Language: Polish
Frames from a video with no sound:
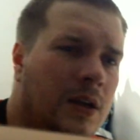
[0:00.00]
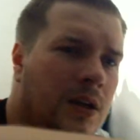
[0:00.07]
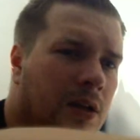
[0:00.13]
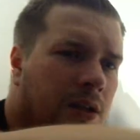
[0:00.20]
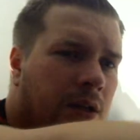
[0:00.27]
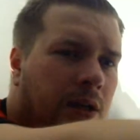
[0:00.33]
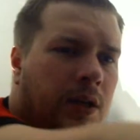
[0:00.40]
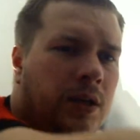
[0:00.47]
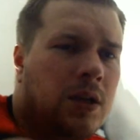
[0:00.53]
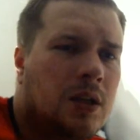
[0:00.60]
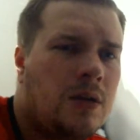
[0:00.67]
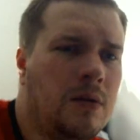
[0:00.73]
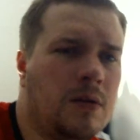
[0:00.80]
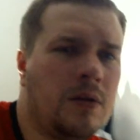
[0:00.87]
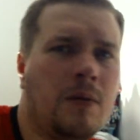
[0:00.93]
Generalnie
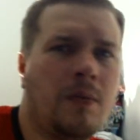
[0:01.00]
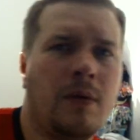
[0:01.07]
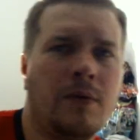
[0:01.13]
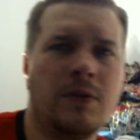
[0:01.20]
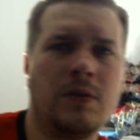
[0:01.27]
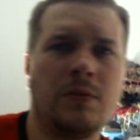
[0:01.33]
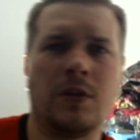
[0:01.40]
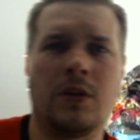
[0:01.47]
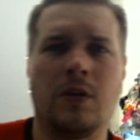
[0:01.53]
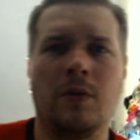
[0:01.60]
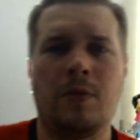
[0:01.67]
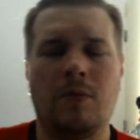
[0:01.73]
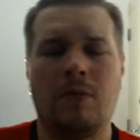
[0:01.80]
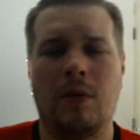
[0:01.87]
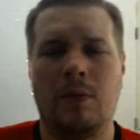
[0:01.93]
nie, nie mam z tym żadnego
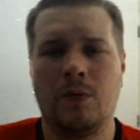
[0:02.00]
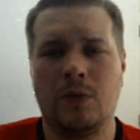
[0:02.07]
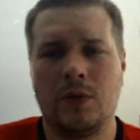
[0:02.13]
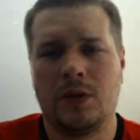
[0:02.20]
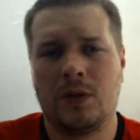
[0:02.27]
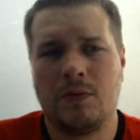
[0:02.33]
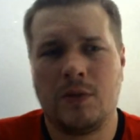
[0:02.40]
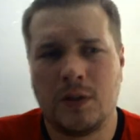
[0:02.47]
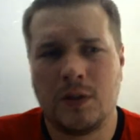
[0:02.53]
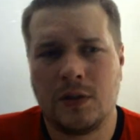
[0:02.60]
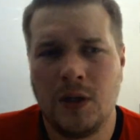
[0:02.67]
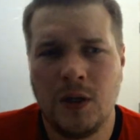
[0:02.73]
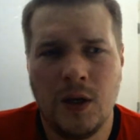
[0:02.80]
problemu, natomiast